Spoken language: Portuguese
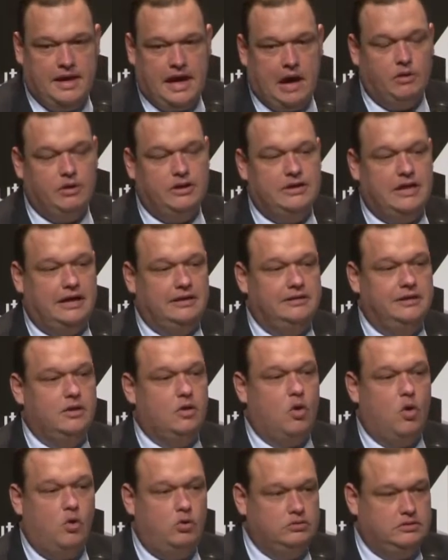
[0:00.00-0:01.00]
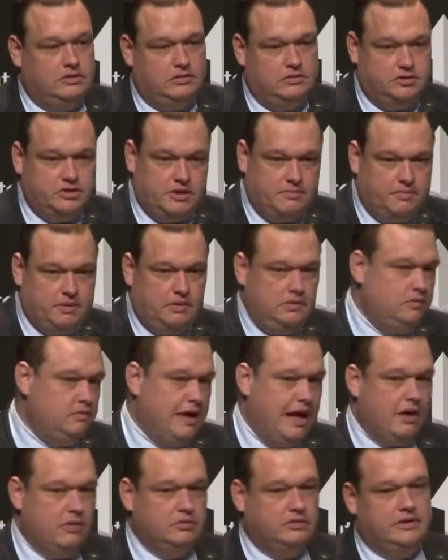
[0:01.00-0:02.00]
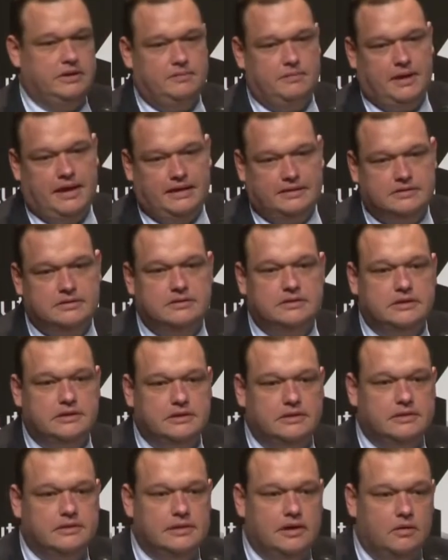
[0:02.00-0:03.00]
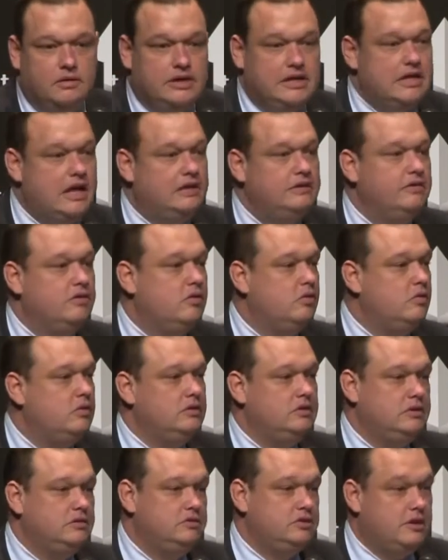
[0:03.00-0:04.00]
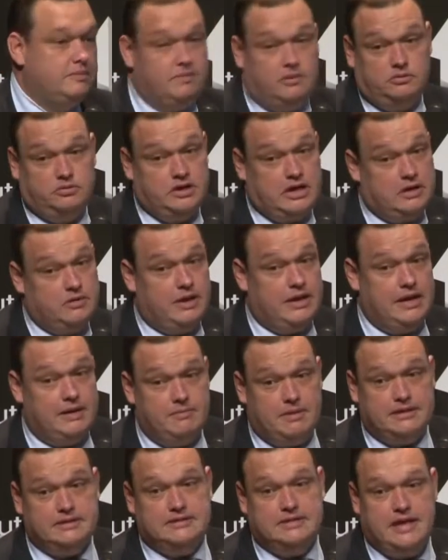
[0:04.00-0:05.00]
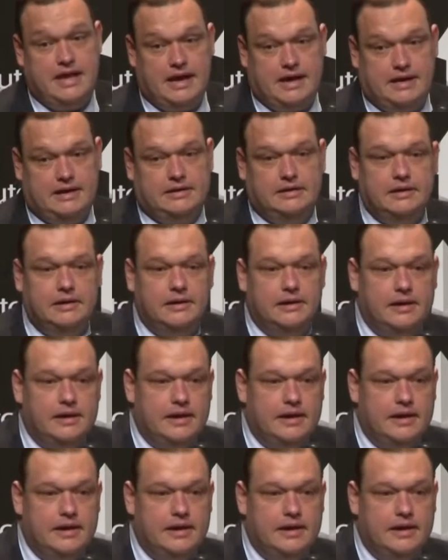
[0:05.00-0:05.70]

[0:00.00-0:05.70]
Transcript: A unidade de conta no Japão não é trimestre. A unidade de conta no Japão já não é nem mais década.